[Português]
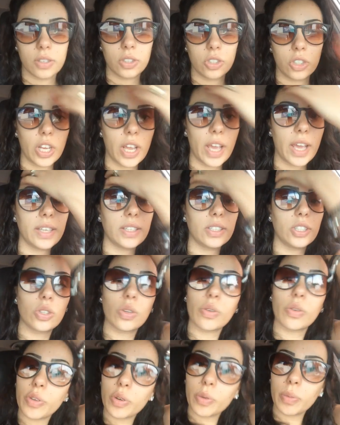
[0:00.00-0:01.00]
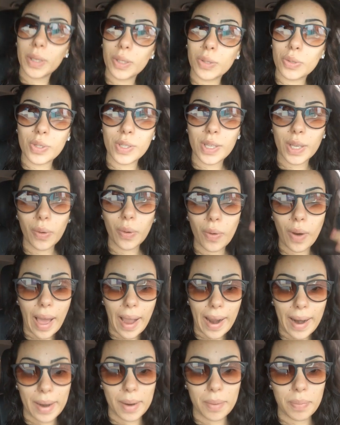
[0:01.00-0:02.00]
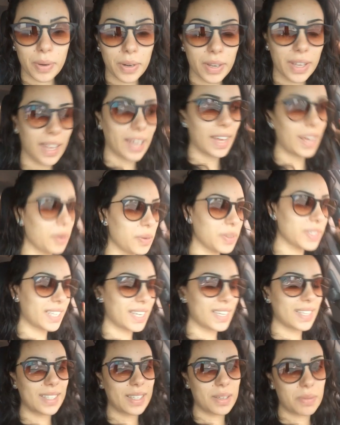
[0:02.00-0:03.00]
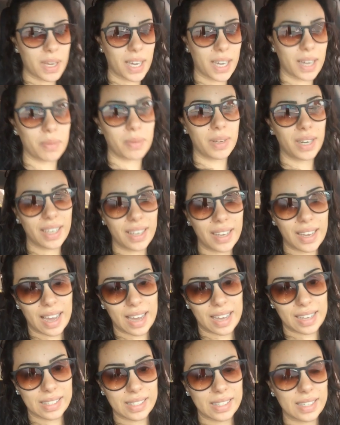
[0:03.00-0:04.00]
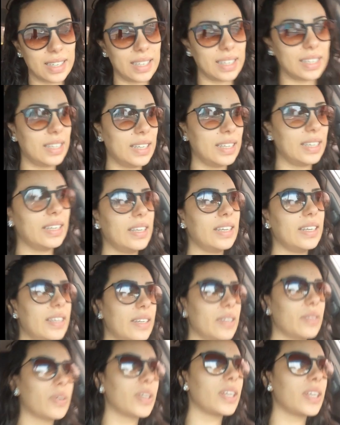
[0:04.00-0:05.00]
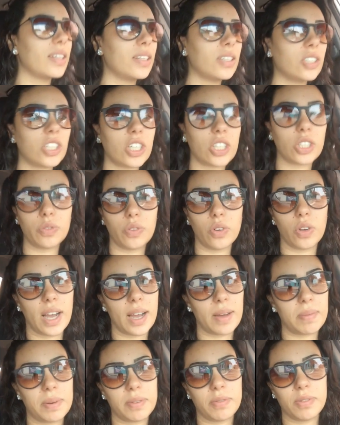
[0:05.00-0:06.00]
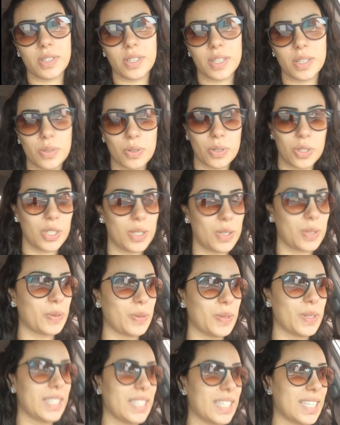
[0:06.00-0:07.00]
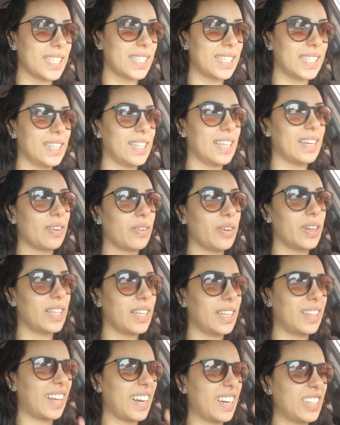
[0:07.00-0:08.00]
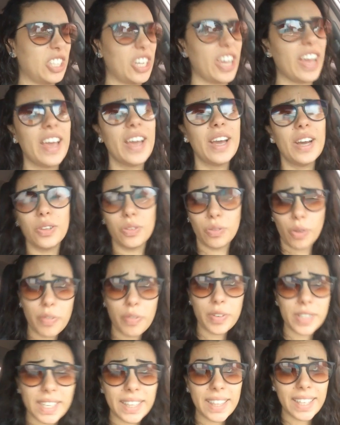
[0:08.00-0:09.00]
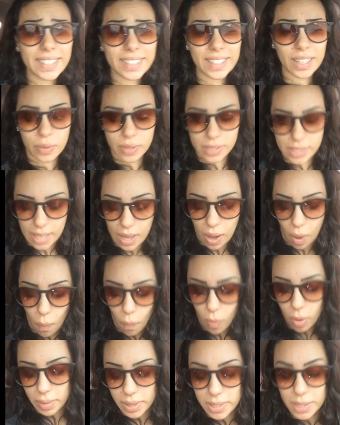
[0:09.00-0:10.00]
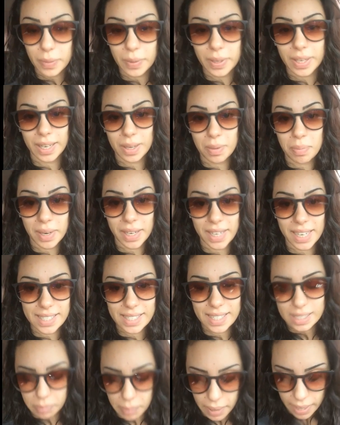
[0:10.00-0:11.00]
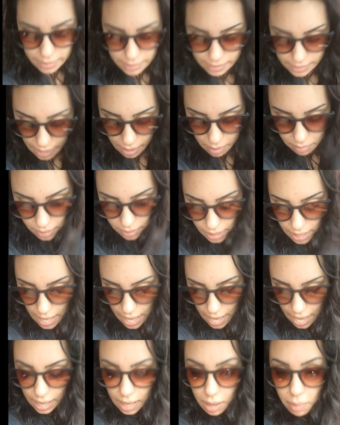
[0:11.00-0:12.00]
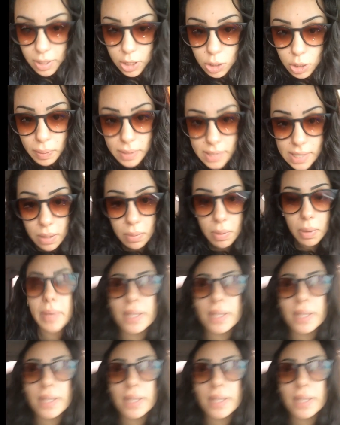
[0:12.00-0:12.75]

Gente, tô filmando o celular porque eu esqueci minha câmera em casa e eu não queria deixar de vlogar pra vocês hoje as coisas, assim, da agora da tarde. Não vou fazer tanta coisa na rua, mas eu não queria perder essas partes, sabe? Acabei de passar numa